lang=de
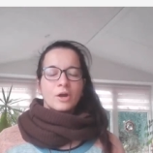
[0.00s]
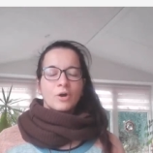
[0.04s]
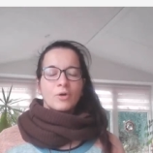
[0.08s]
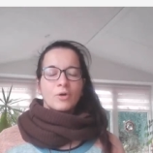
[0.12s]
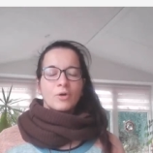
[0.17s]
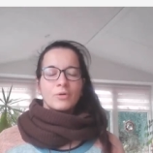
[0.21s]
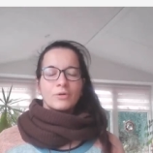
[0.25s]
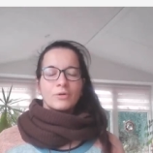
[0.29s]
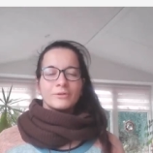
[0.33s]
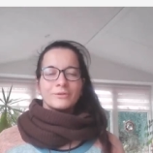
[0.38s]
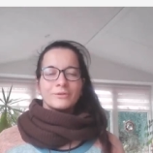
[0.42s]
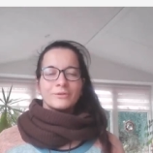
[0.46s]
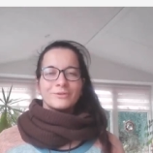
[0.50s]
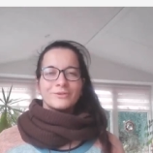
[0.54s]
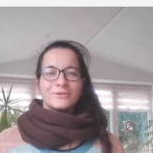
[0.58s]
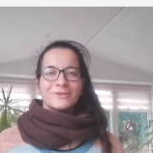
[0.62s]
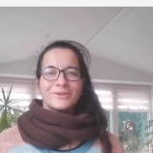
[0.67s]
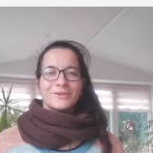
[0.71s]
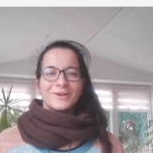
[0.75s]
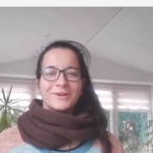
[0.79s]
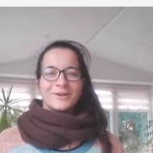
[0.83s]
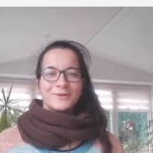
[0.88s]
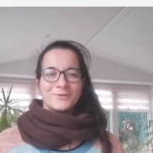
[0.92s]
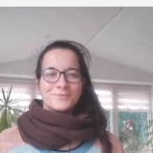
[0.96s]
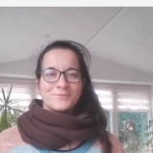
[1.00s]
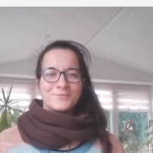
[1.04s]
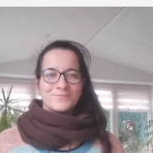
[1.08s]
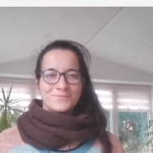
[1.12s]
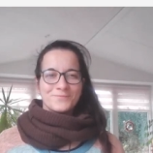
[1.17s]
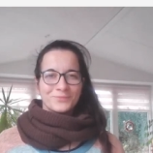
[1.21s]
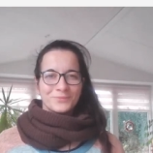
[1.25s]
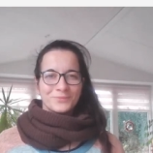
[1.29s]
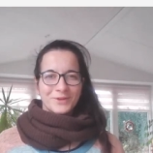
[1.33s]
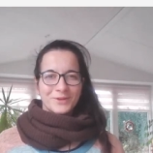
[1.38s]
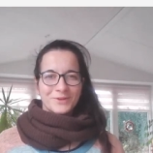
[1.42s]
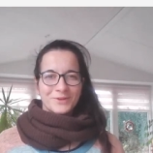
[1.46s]
Und
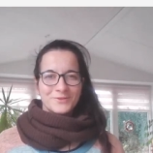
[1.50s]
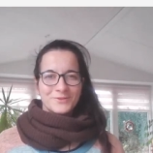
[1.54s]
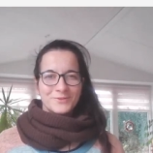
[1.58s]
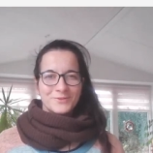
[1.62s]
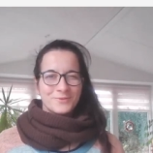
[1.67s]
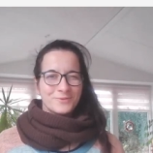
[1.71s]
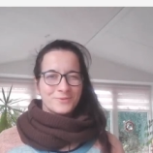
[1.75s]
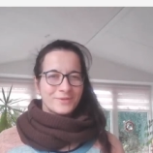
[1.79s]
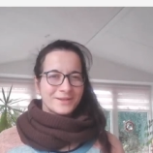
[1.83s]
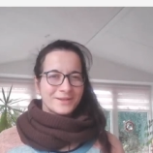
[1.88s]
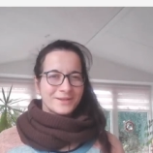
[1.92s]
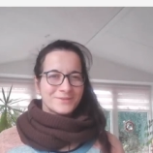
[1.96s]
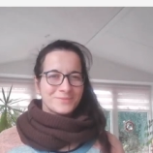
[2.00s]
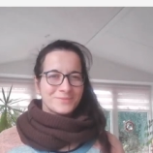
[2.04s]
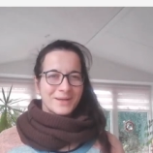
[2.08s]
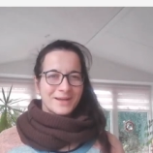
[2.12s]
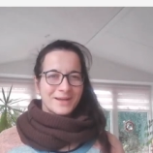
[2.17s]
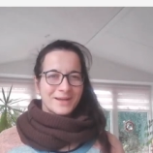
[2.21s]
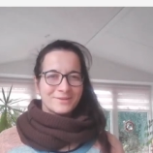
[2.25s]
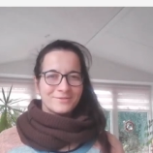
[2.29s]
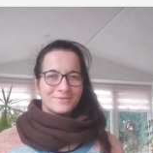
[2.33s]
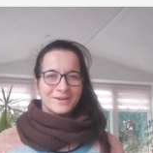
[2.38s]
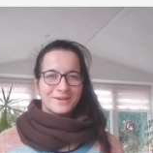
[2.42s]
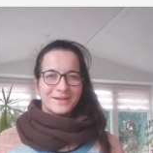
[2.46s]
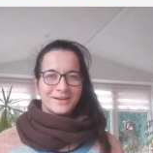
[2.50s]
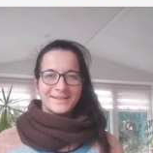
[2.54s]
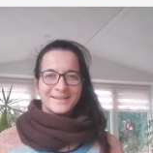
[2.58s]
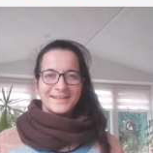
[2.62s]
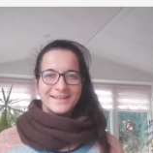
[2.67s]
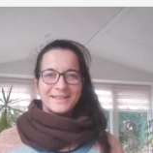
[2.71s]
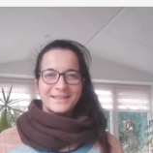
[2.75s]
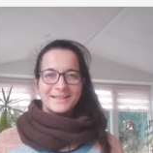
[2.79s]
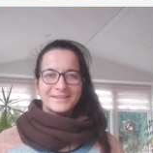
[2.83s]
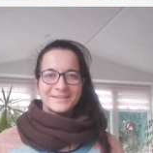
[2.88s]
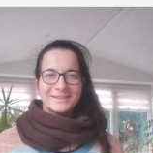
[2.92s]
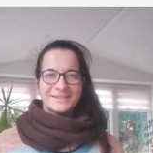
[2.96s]
ähm, so wäre es mir einfach
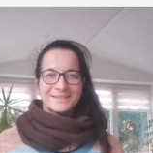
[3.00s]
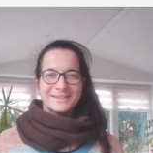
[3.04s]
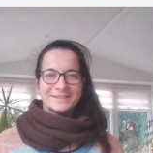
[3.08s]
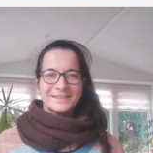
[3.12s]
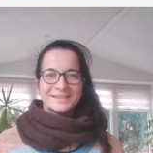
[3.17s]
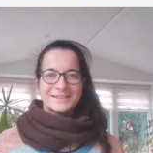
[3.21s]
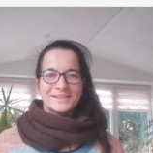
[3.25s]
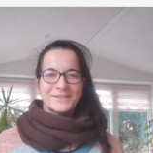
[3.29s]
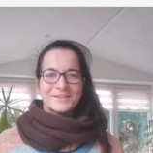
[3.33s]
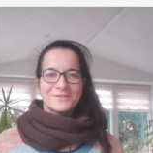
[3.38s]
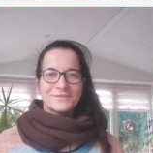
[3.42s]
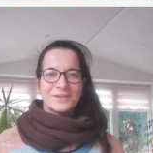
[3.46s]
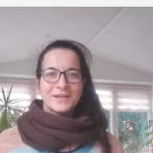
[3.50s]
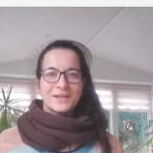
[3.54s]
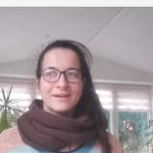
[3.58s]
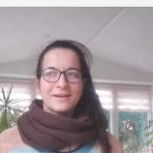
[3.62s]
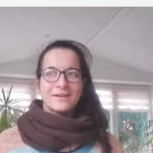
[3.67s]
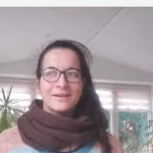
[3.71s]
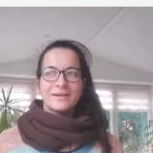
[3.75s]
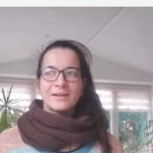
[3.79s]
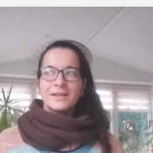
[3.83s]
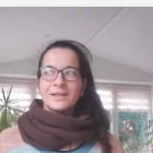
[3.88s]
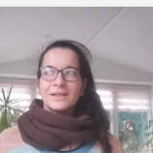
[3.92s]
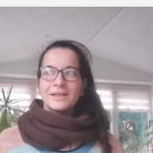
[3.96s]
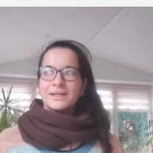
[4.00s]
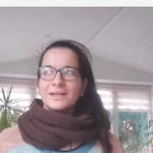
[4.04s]
anliegen, dass wir